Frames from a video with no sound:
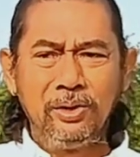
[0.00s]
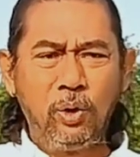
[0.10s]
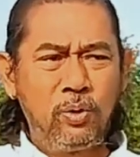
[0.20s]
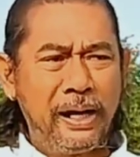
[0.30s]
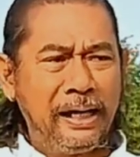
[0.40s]

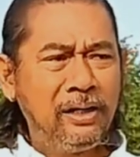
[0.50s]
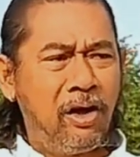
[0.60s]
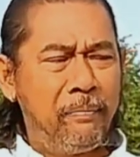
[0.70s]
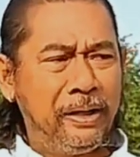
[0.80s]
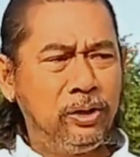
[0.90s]
ยุคนั้น
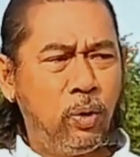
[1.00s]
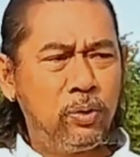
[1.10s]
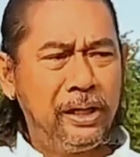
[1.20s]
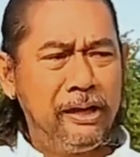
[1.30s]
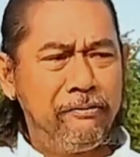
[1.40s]
ก็เป็นยุค
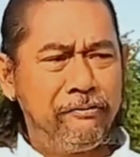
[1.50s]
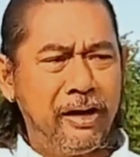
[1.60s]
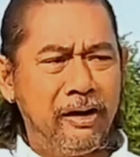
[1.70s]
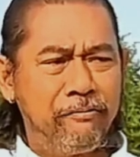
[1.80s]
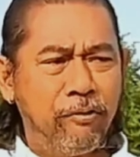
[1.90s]
ที่
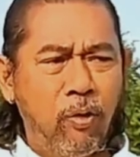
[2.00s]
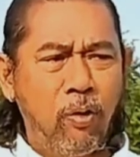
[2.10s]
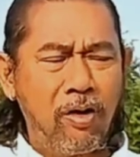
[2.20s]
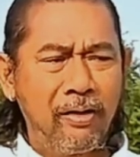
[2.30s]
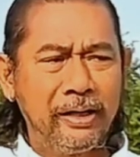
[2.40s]
เฟื่องฟู
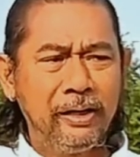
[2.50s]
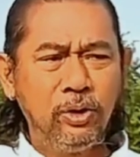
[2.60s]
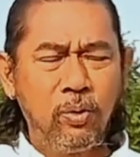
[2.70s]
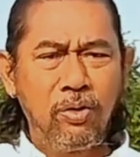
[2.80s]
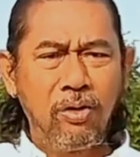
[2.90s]
ก็คือ
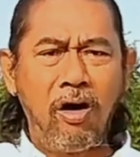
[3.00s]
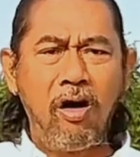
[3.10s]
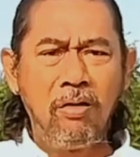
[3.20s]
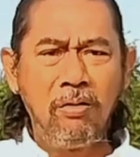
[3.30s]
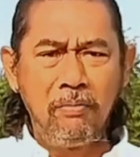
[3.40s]
ยุคขอ
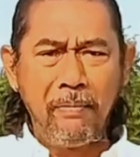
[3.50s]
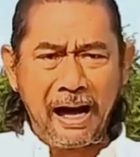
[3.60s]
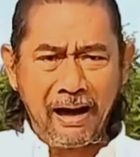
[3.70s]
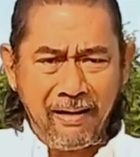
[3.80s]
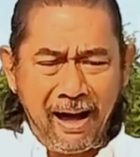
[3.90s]
งบา
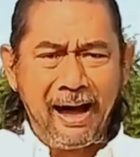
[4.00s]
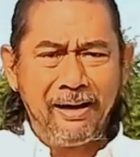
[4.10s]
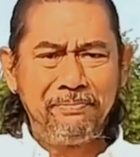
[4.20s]
คาร่า